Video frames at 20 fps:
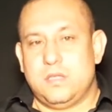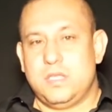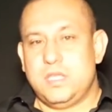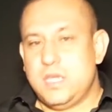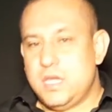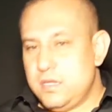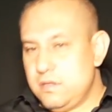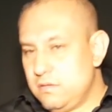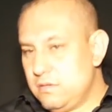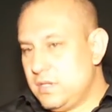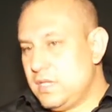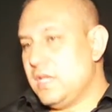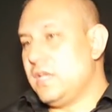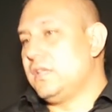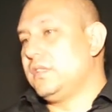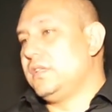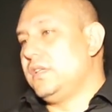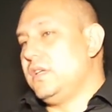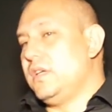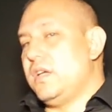y
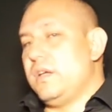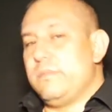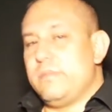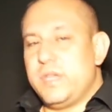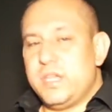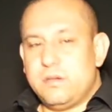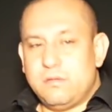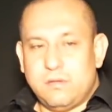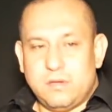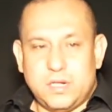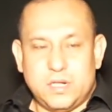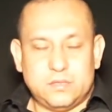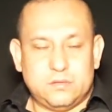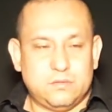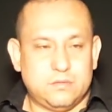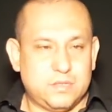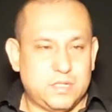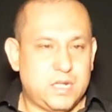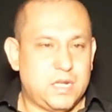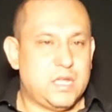ayudarte a mejorar
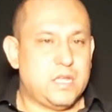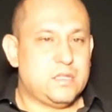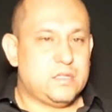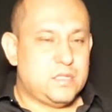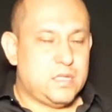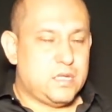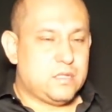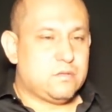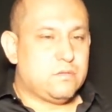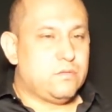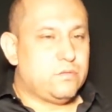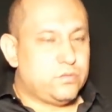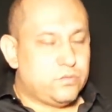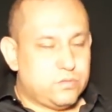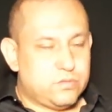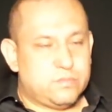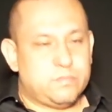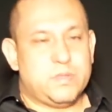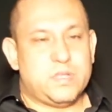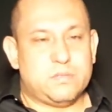tus ganancias con
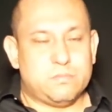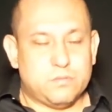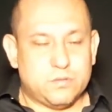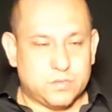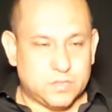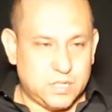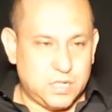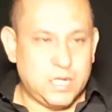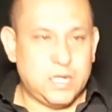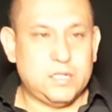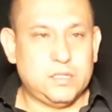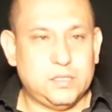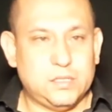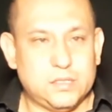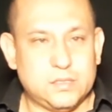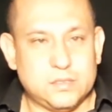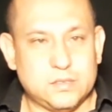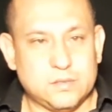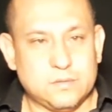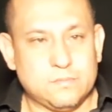tus mismos
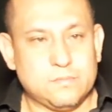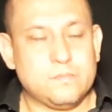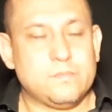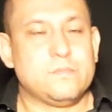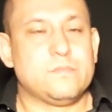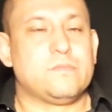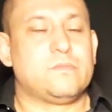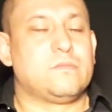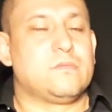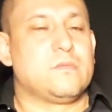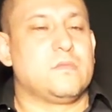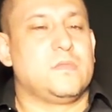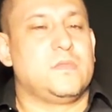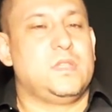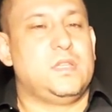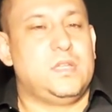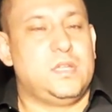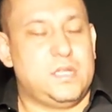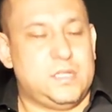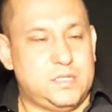clientes.
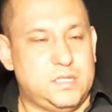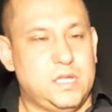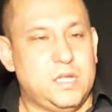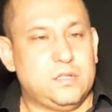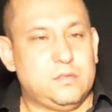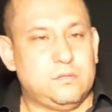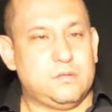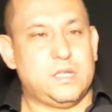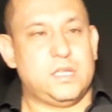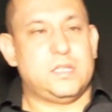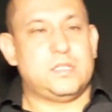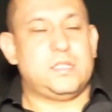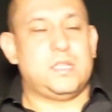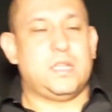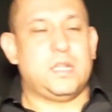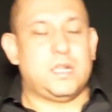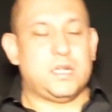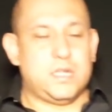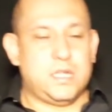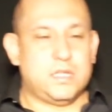Es cierto que
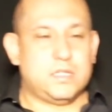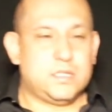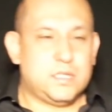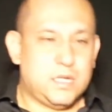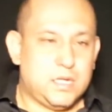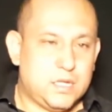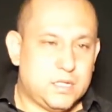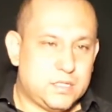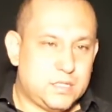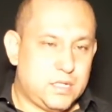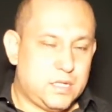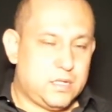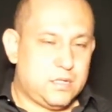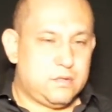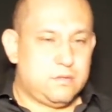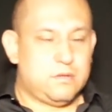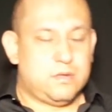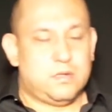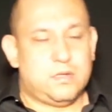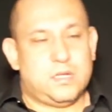decir
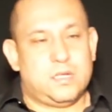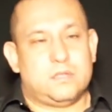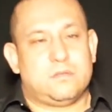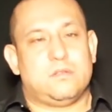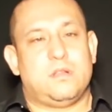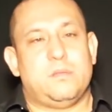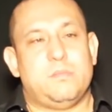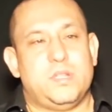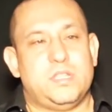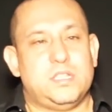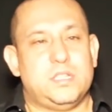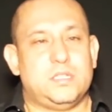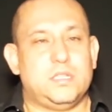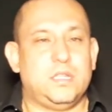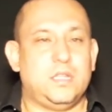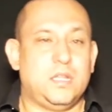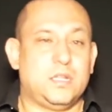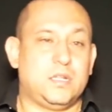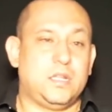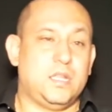arriesgarse a solamente
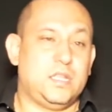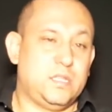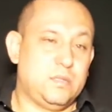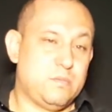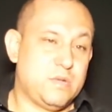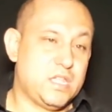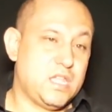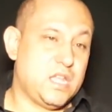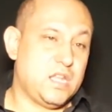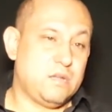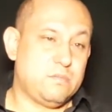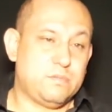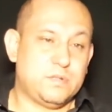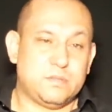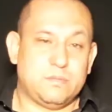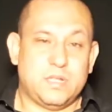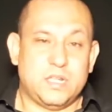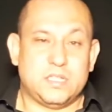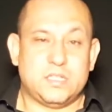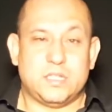decirle al cliente mañana,
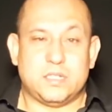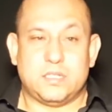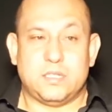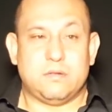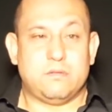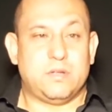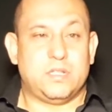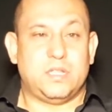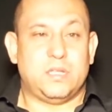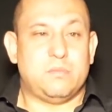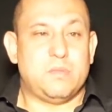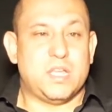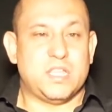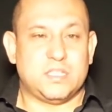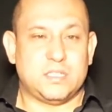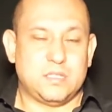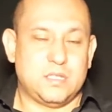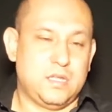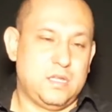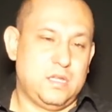pues van a ser 50
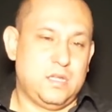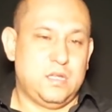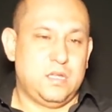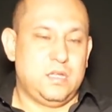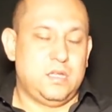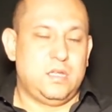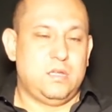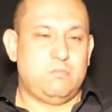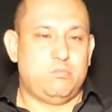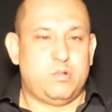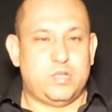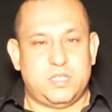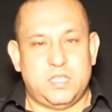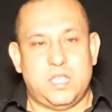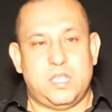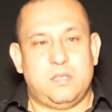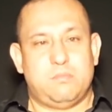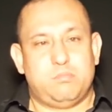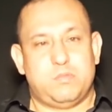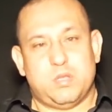más pues
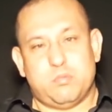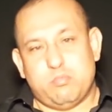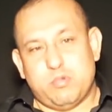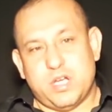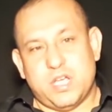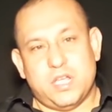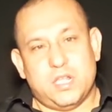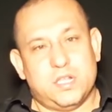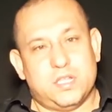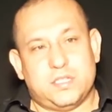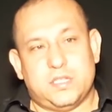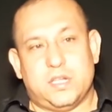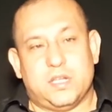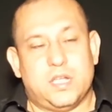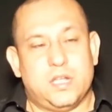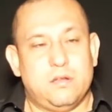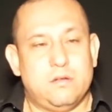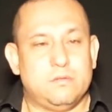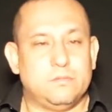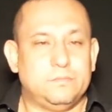sí, te pueden decir
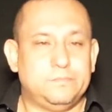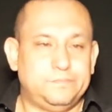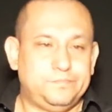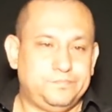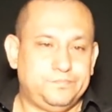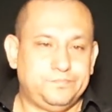que no.